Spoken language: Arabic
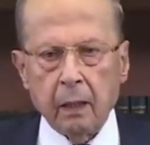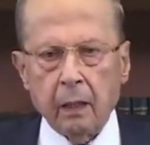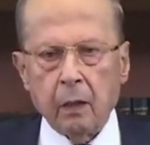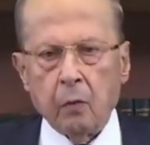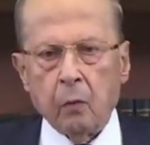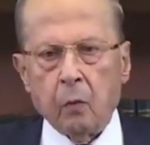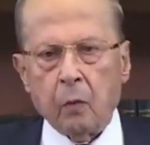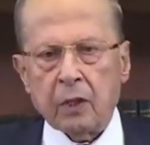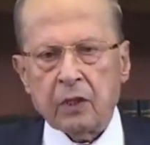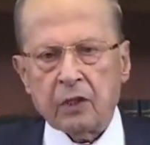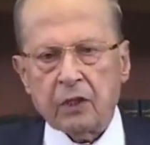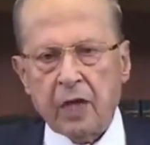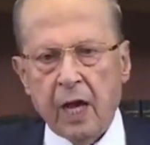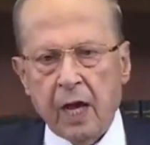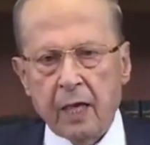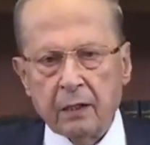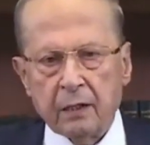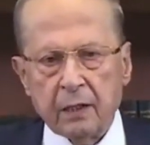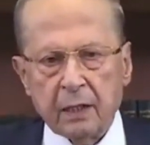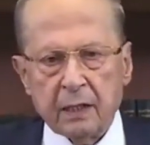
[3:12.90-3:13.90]

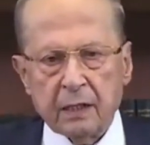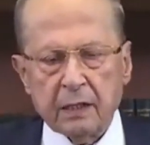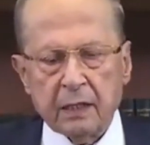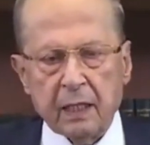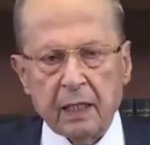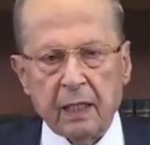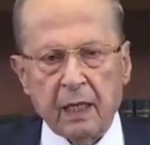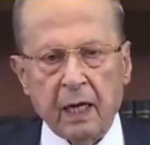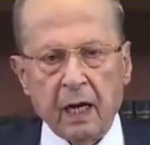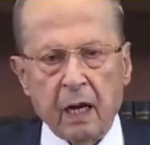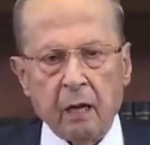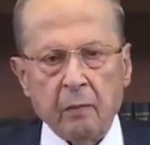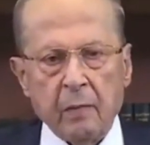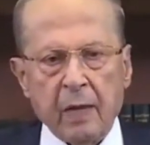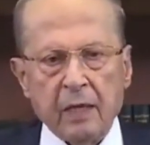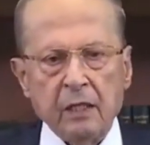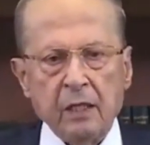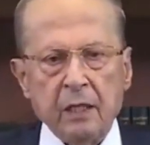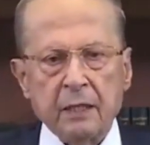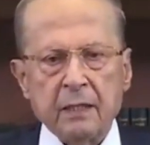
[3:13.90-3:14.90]
وجهت رسالة
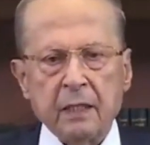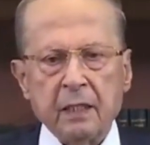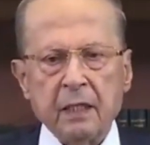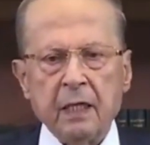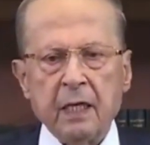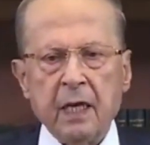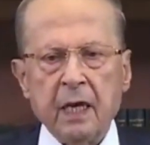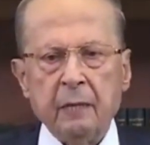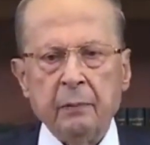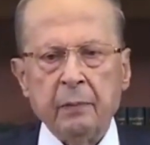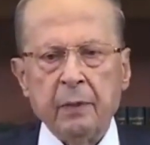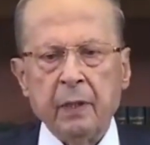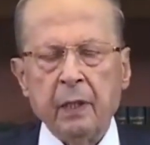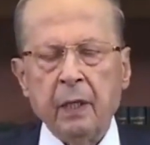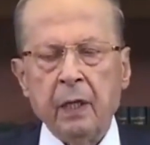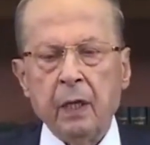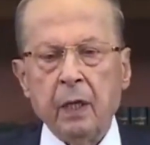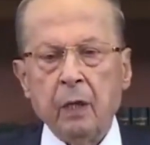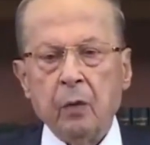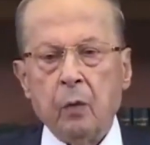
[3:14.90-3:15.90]
للمجلس النيابي
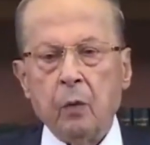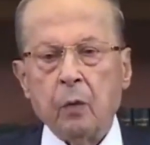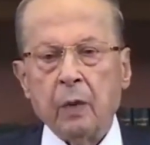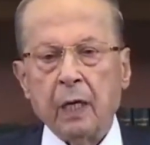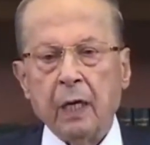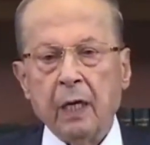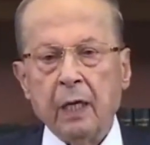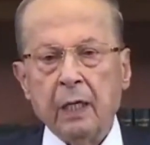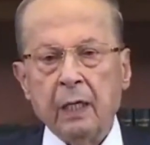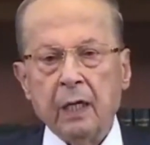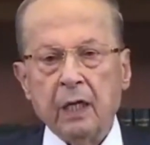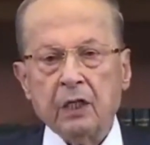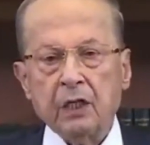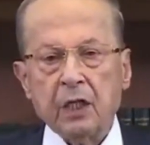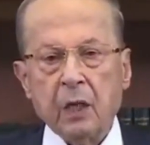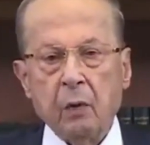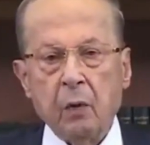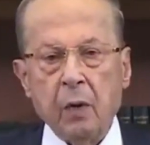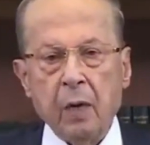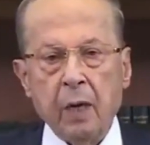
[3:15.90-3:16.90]
وكان
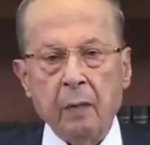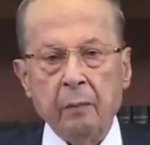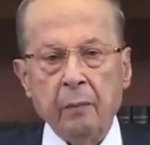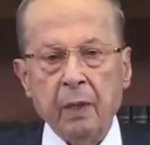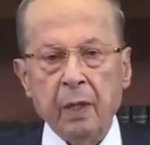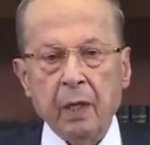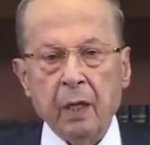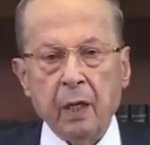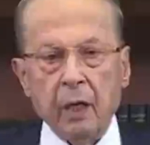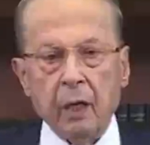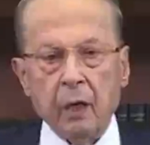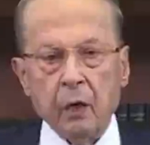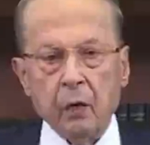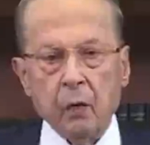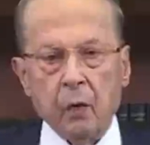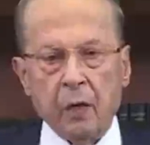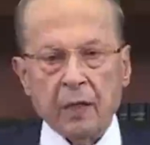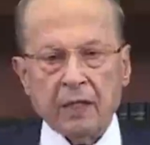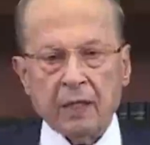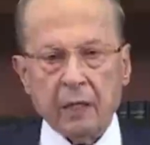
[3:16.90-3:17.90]
الجواب
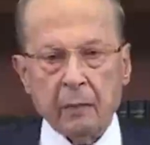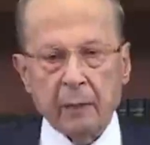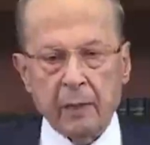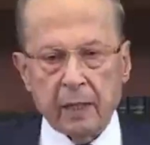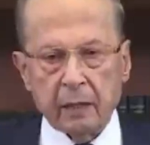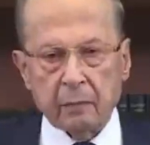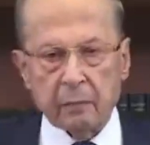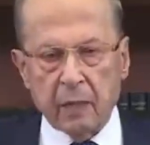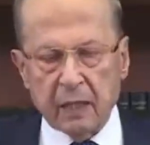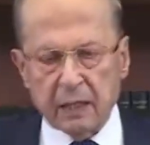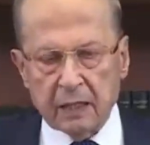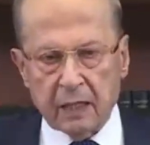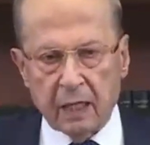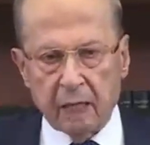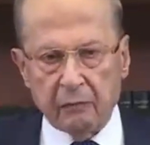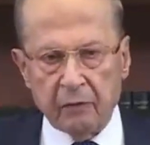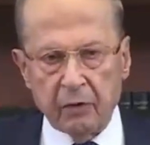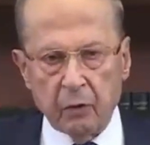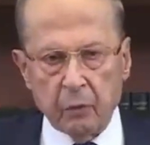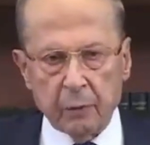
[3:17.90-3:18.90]
أنه حسابات
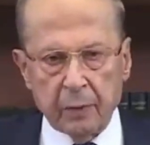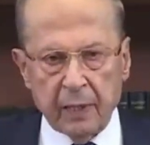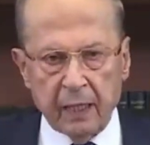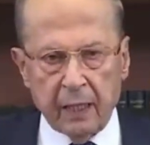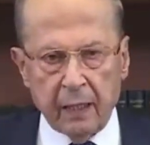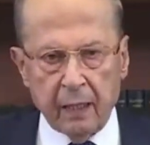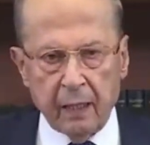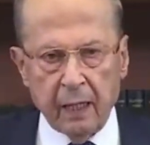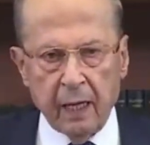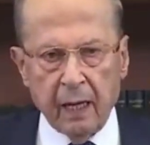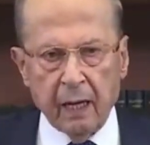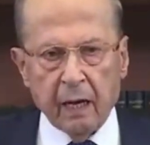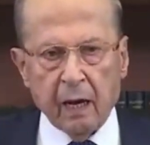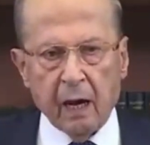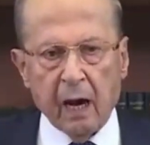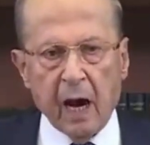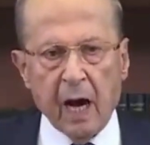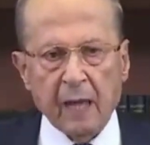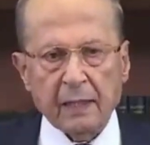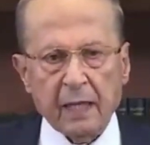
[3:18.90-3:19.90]
مصرف لبنان
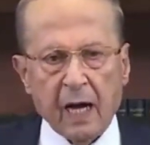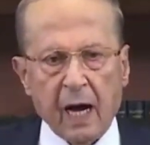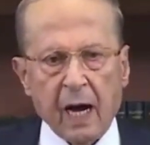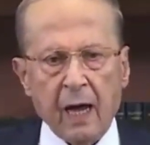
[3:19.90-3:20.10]
خاضعة